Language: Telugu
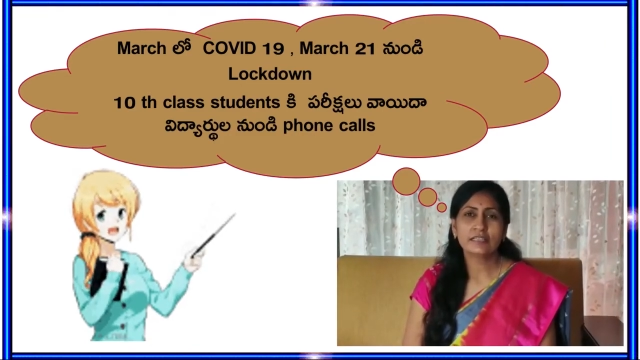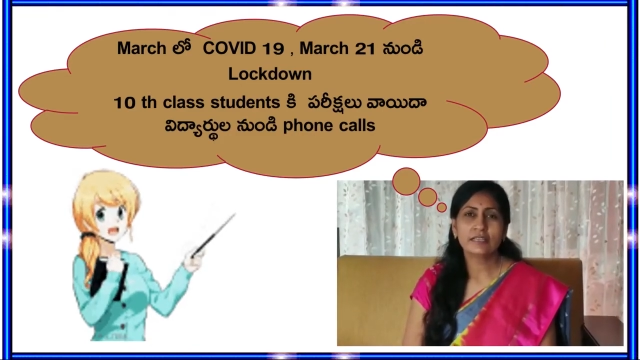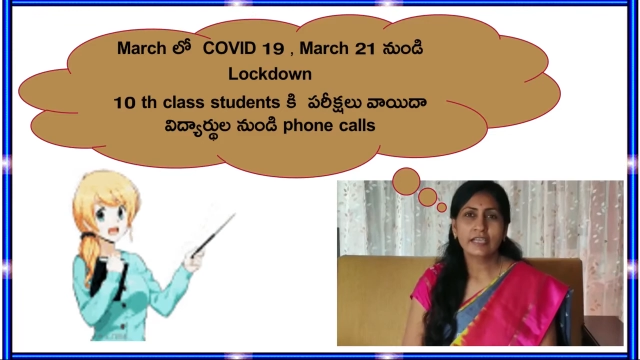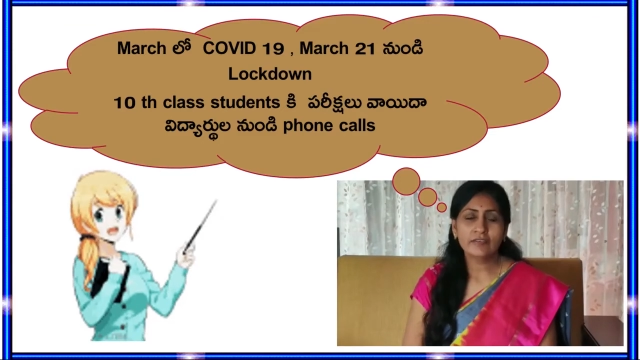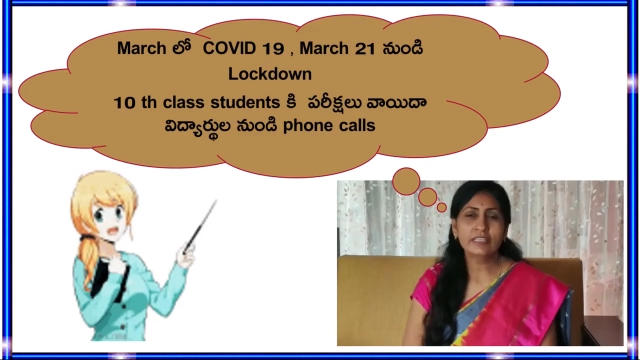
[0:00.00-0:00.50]

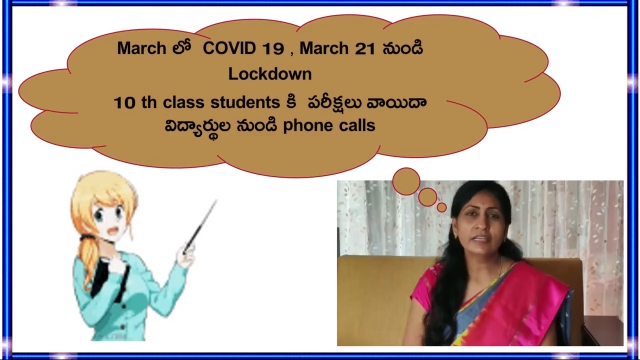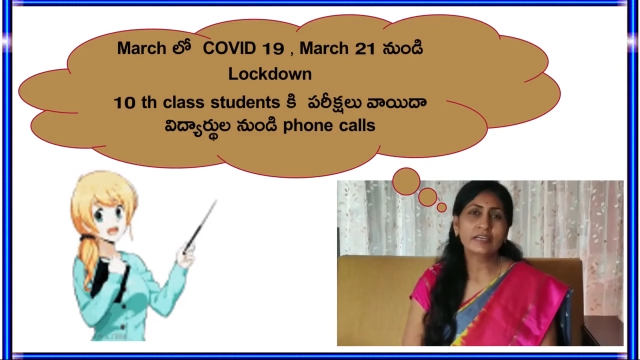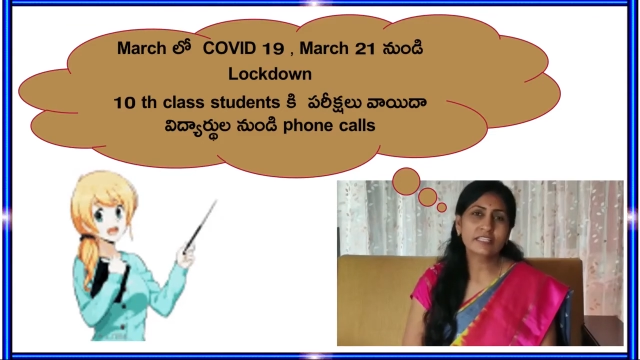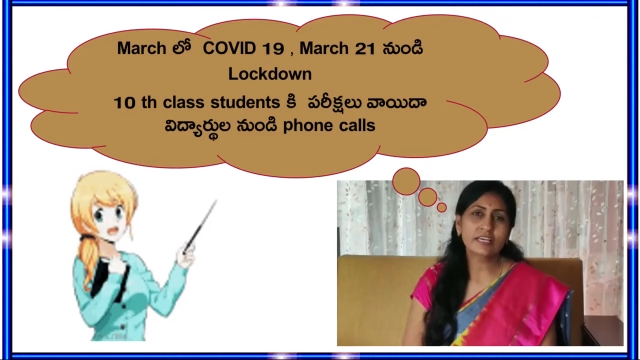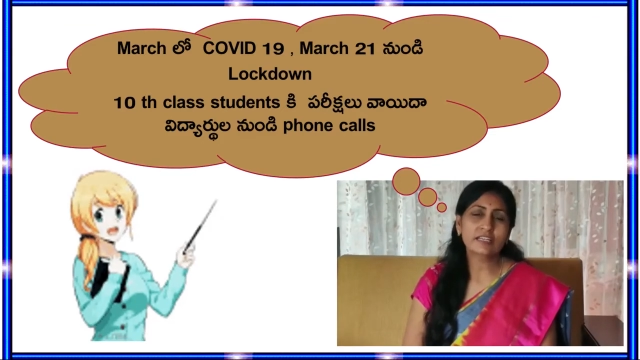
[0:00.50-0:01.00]
ఏ విధంగా
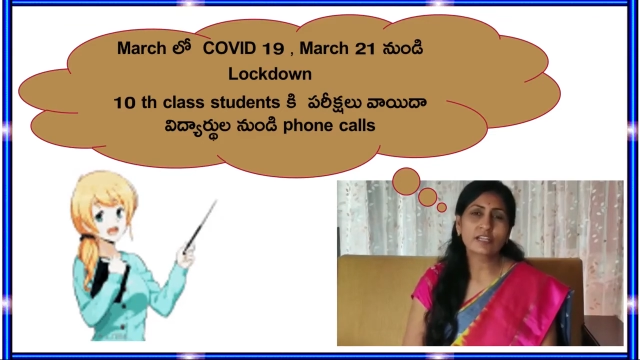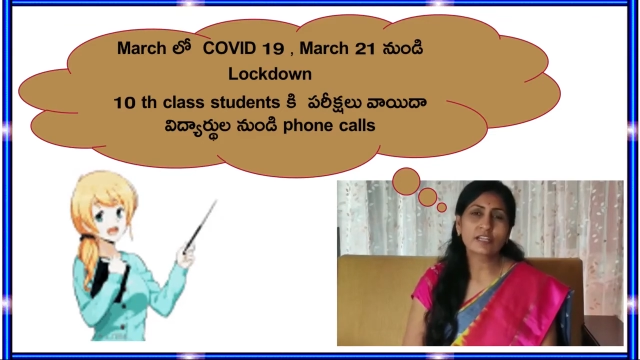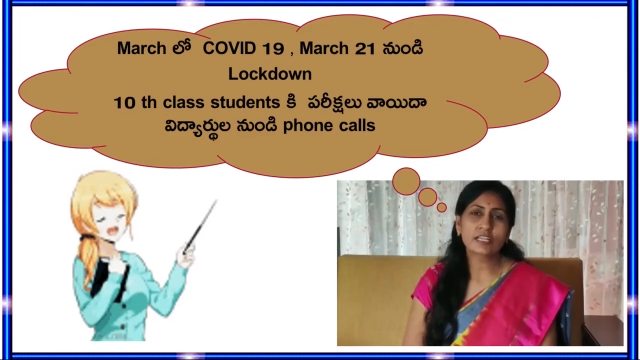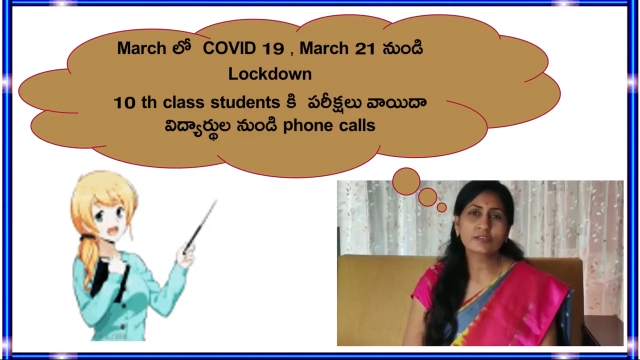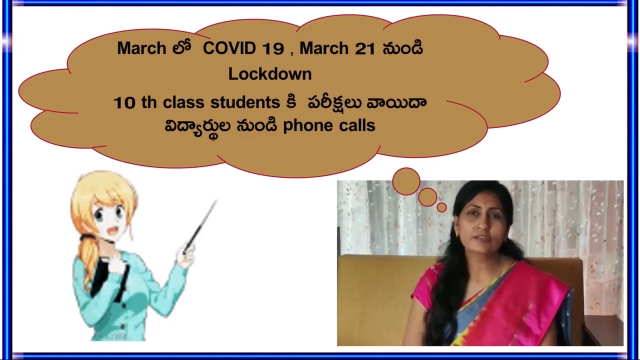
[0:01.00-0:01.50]

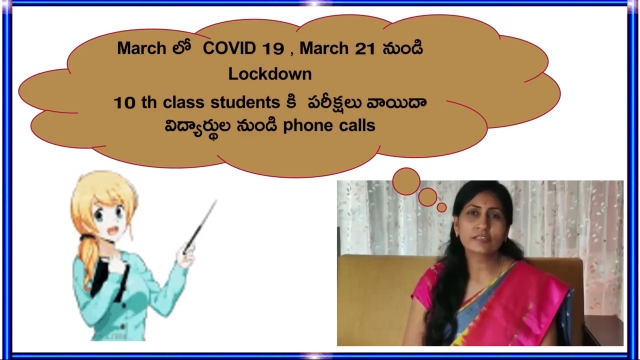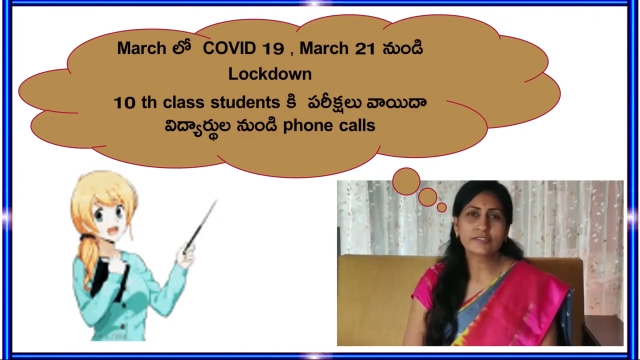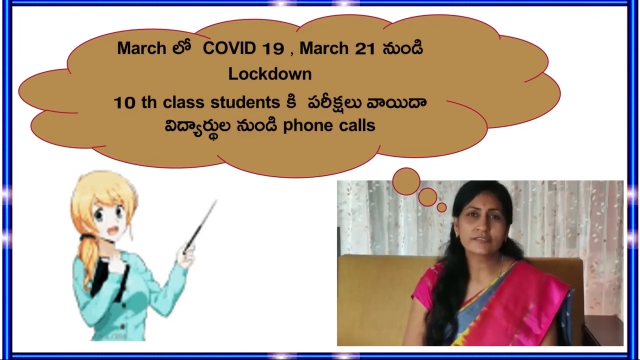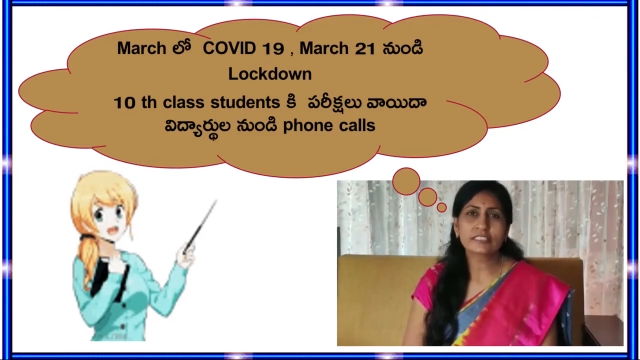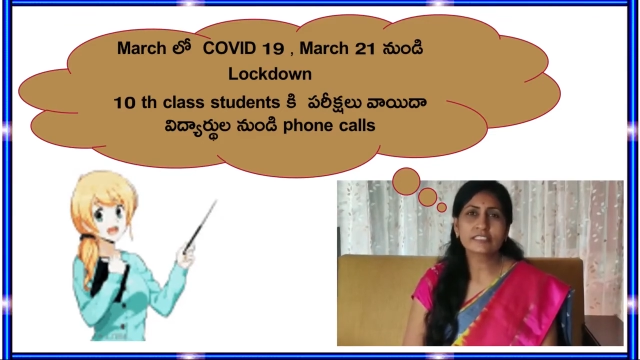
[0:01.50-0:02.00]
విద్యార్థులకు
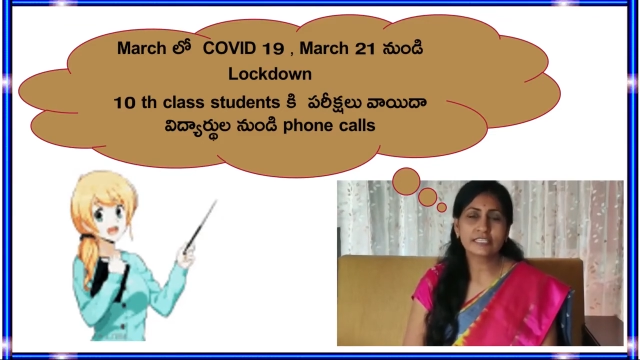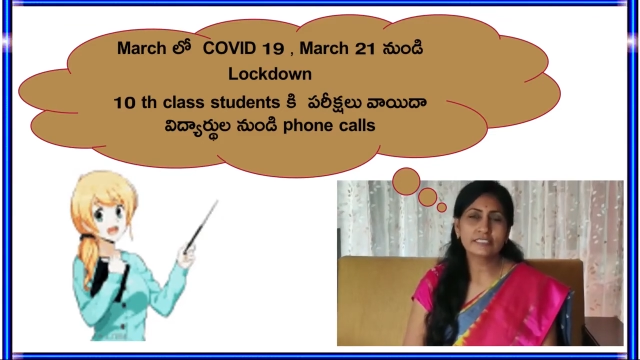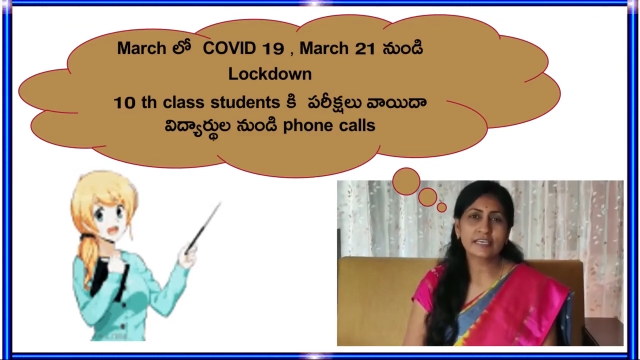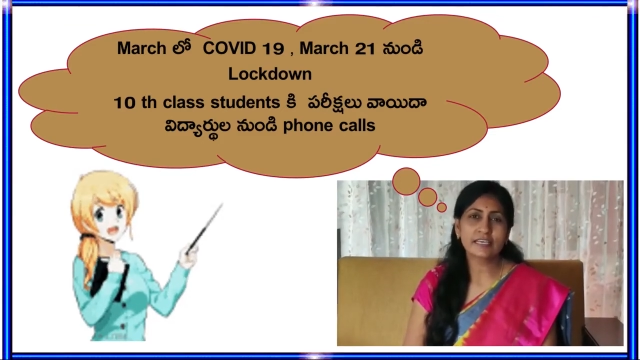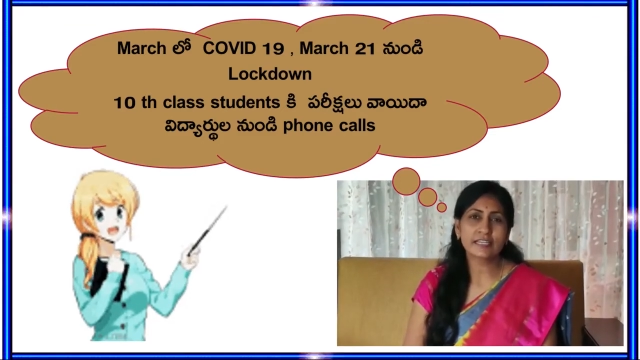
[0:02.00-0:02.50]
రివిజన్
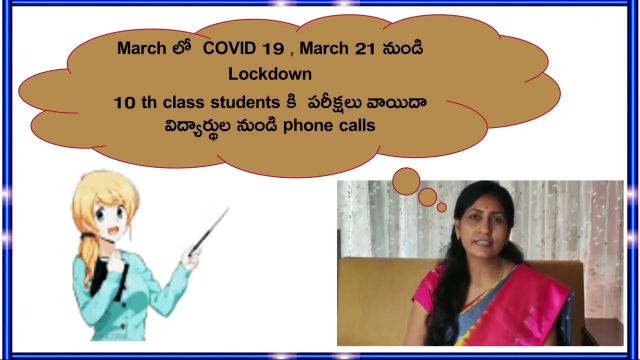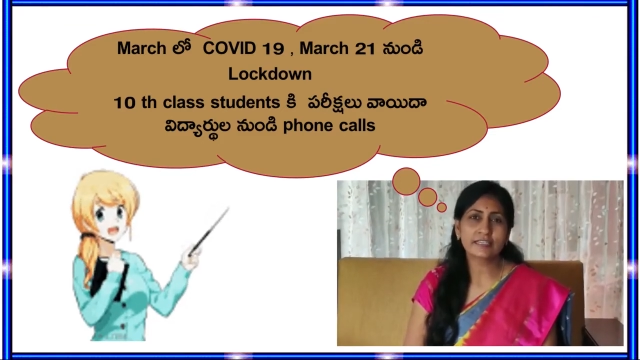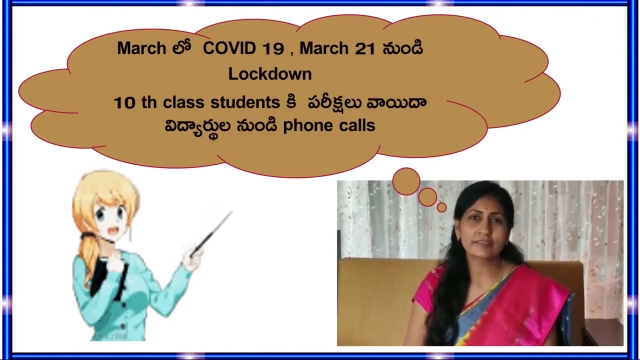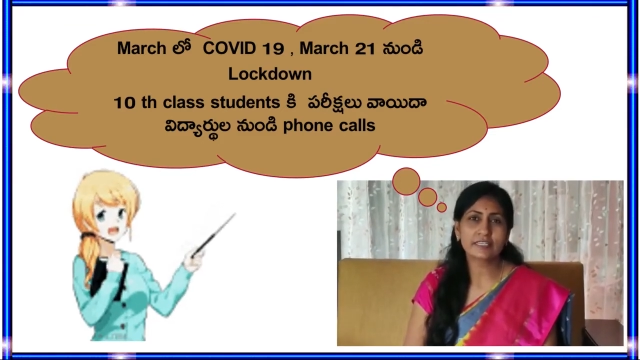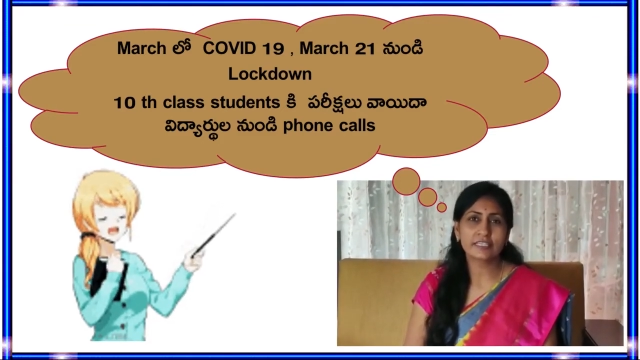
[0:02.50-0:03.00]

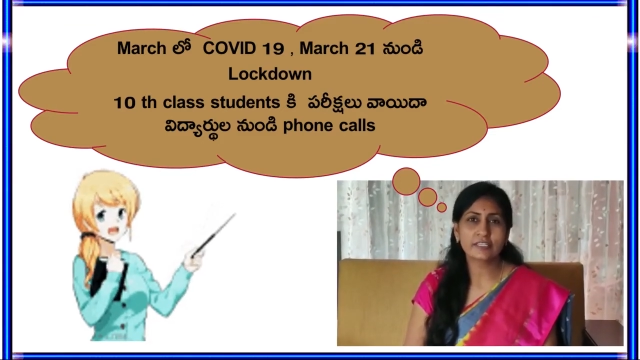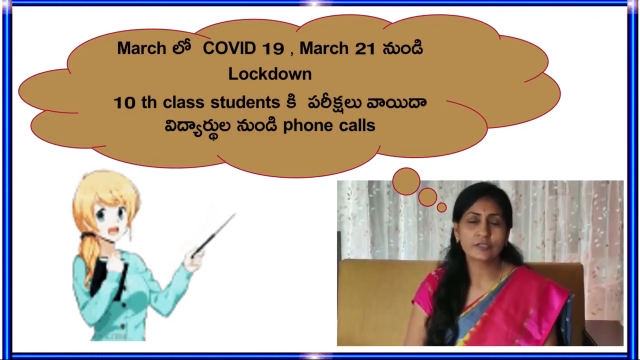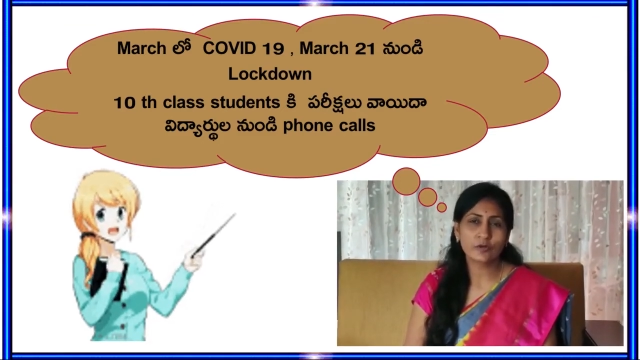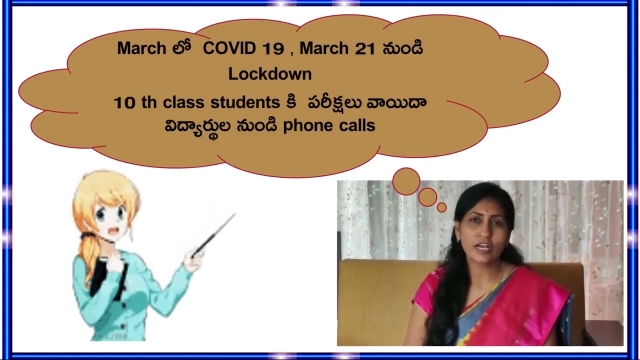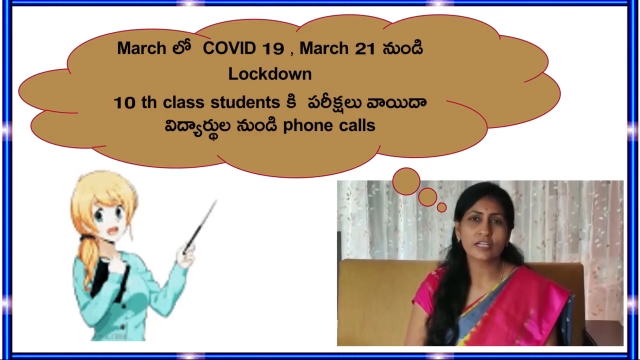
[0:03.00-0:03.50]
చేయించాలనేటువంటి
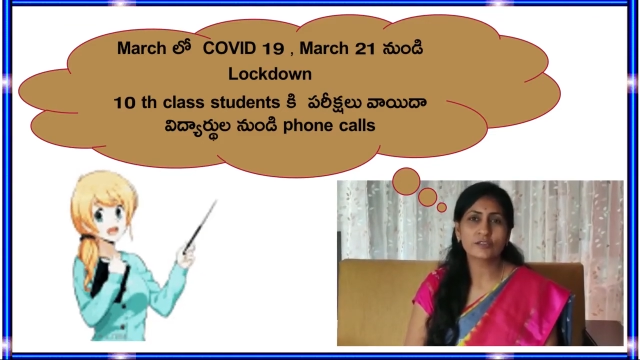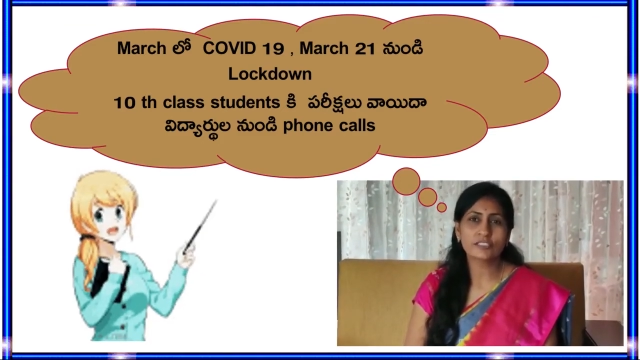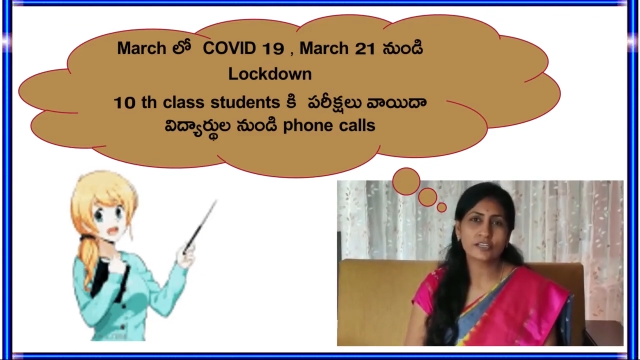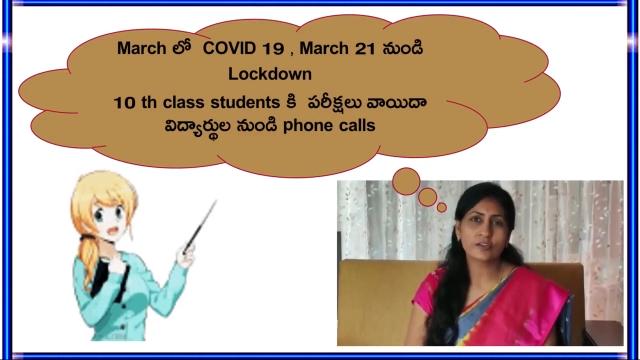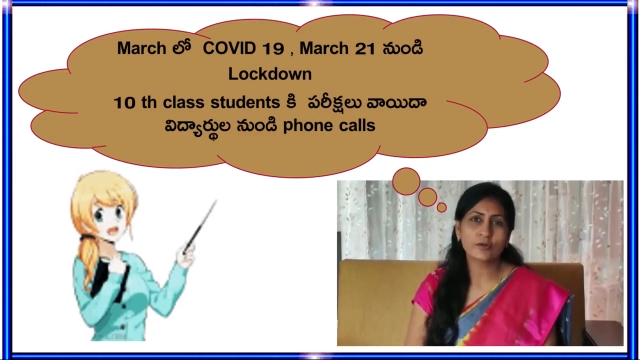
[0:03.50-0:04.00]
ఒక
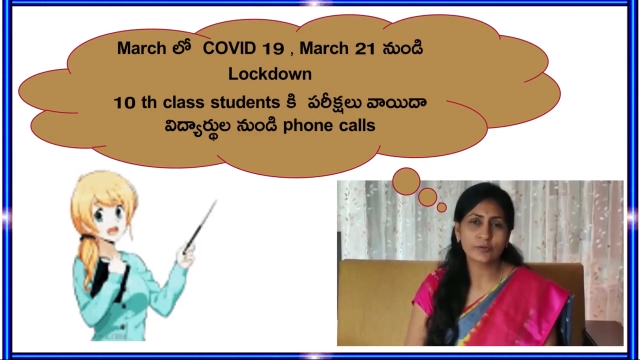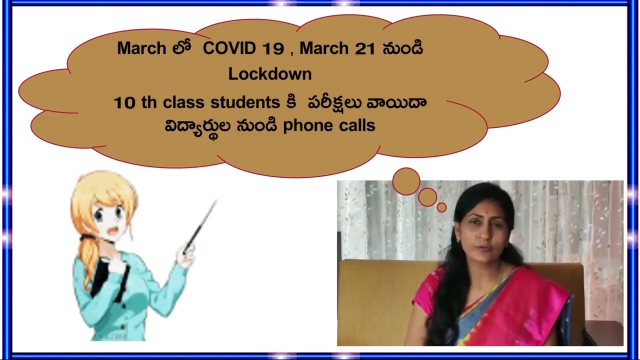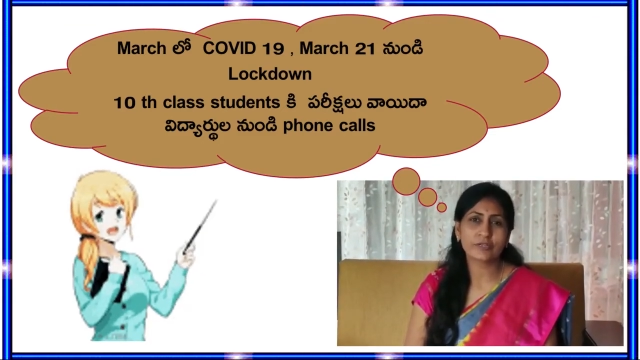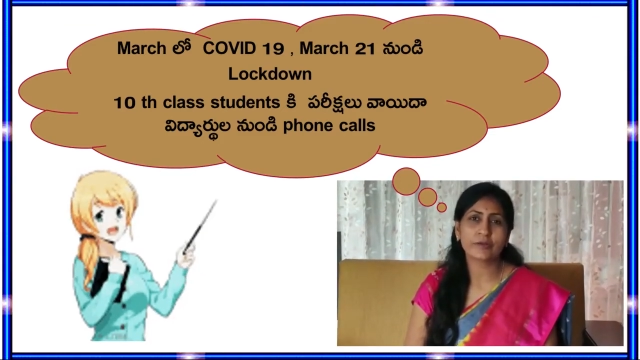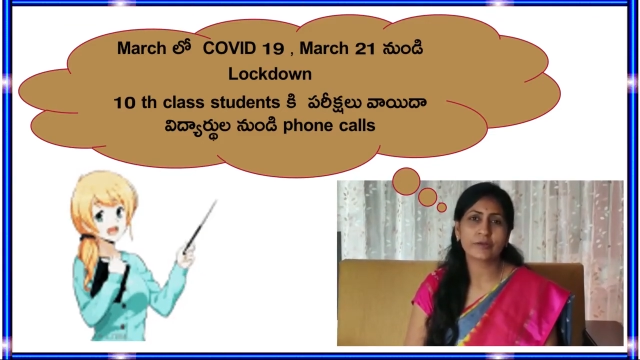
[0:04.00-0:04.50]
ఆలోచనలో
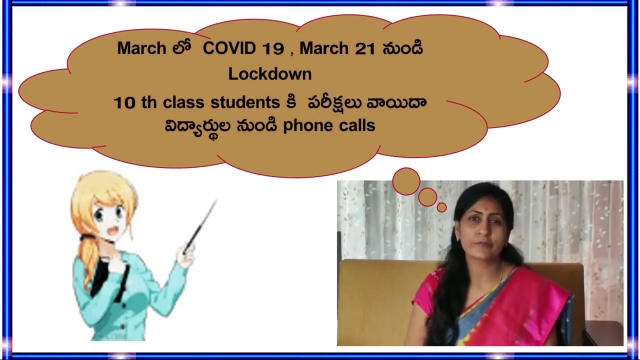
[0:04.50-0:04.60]
పడిపోయాను